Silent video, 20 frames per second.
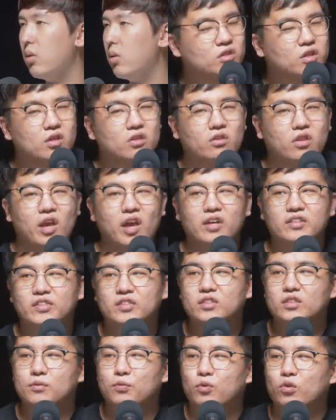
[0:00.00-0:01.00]
이게
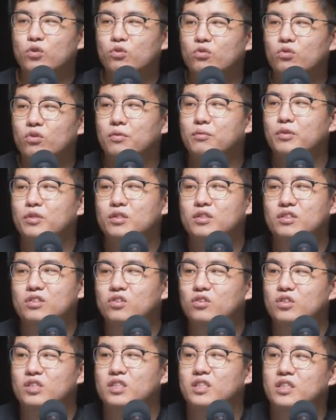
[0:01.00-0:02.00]
대학생들 표현으로 하면은
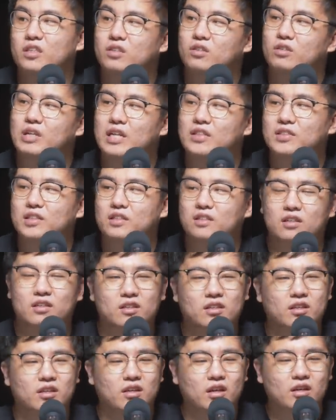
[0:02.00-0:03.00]
그런 거 있잖아요.
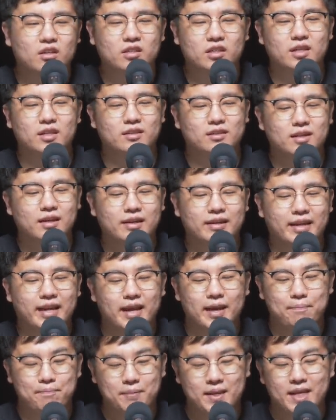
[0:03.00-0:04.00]
아싸들한테 야 그냥
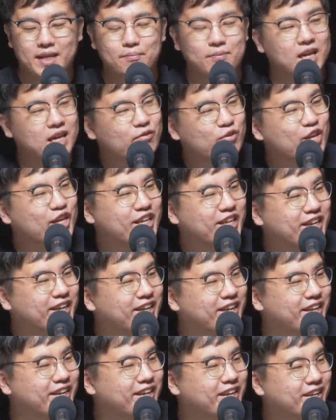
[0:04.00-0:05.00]
개삐 마이웨이
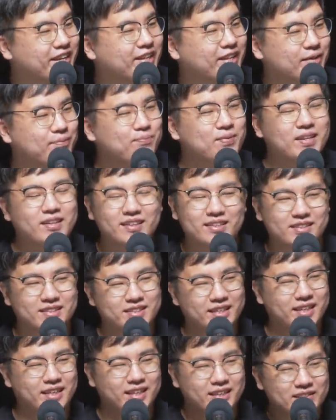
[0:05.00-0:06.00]
해. 음, 음, 이 음. 삐는
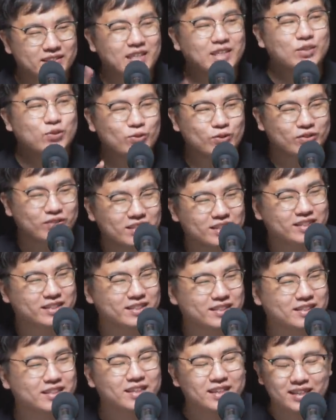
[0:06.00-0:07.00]
이제 쌍시옷
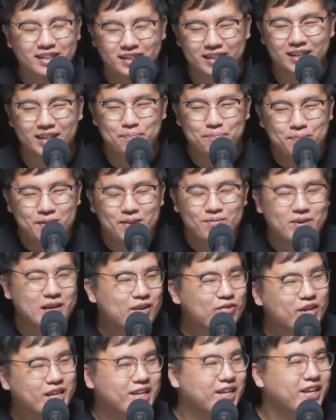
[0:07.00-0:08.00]
들어가는 그 개삐
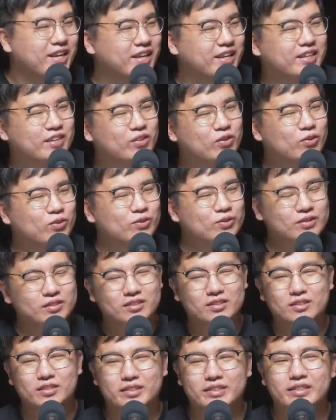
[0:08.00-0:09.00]
마이웨이 해
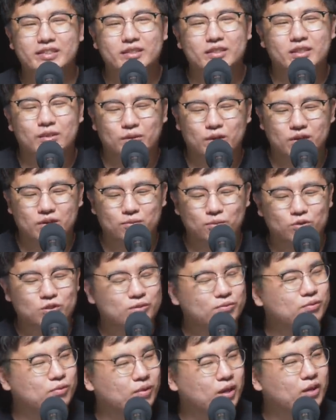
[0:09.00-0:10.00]
이런 그
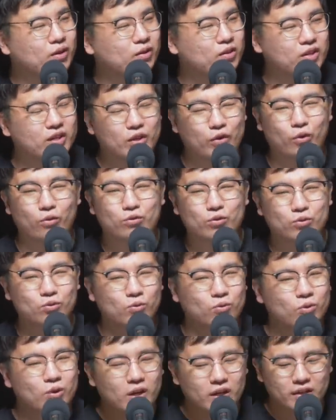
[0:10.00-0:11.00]
모습을 하니까 이게 결국
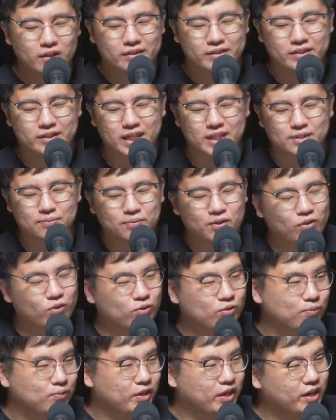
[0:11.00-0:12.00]
또 자신만의
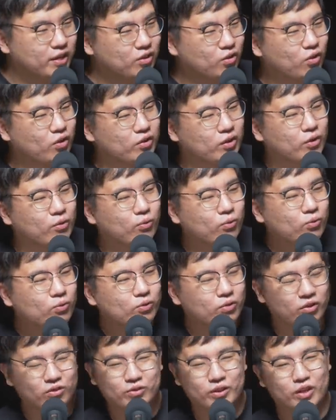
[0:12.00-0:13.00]
어떤 캐릭터가 되고
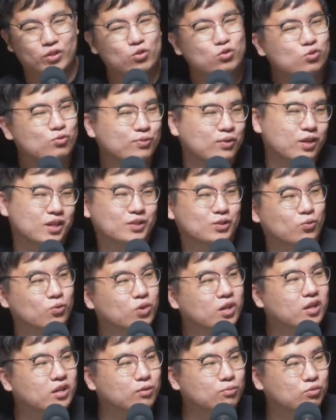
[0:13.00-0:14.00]
그리고 대선 후보까지
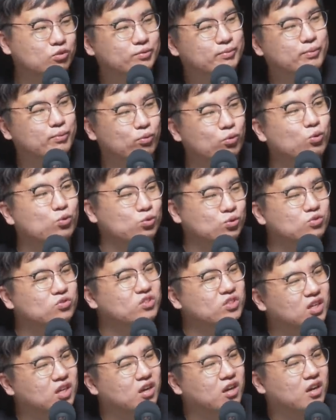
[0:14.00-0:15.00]
올라가는 모습을
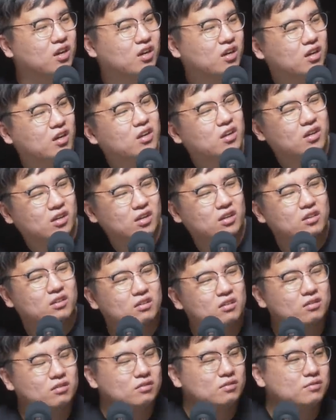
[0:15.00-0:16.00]
보여줬으니까 그렇죠. 약간
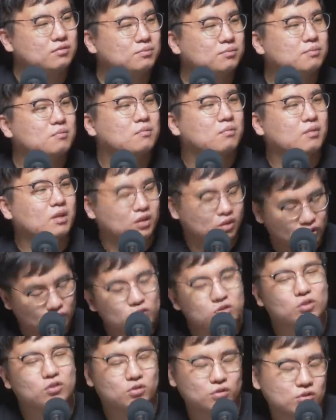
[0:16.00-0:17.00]
언더독 효과
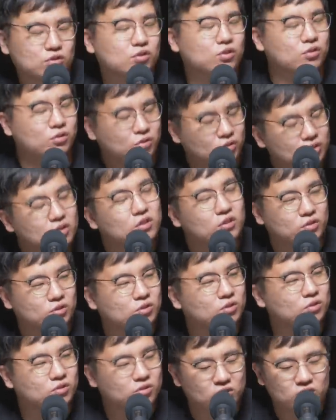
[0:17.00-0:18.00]
그렇죠, 그렇죠, 하고요.
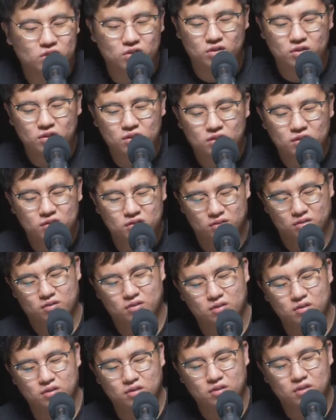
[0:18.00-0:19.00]
그렇죠. 그런
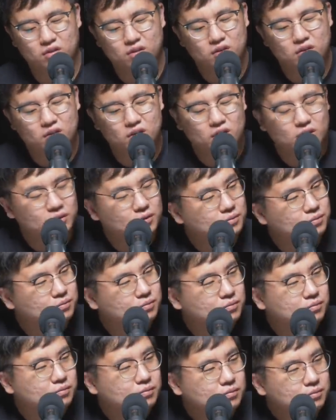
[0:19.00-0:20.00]
면들이 우리가
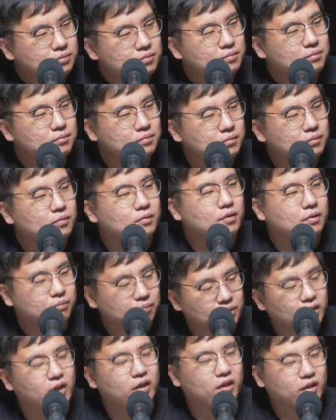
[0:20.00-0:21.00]
간과해서는 안 될
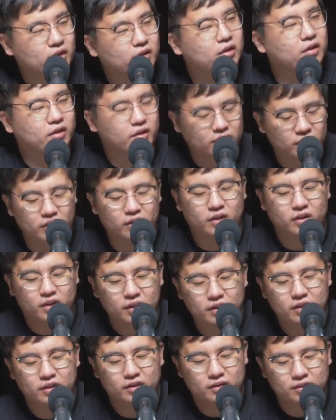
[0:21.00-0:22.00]
지점이기도 네, 같습니다. 네, 네.
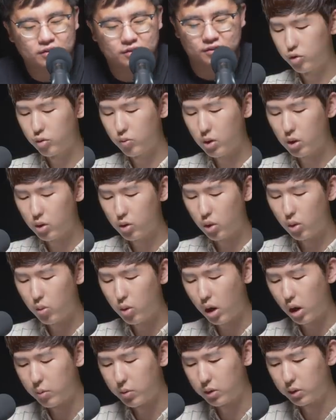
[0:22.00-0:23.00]
중반으로
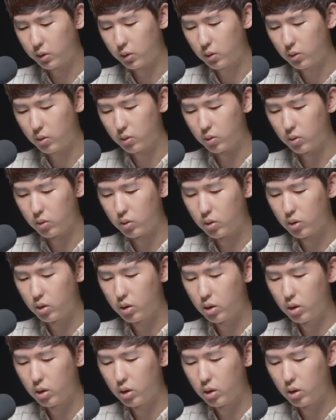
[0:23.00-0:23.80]
넘어가면서 네.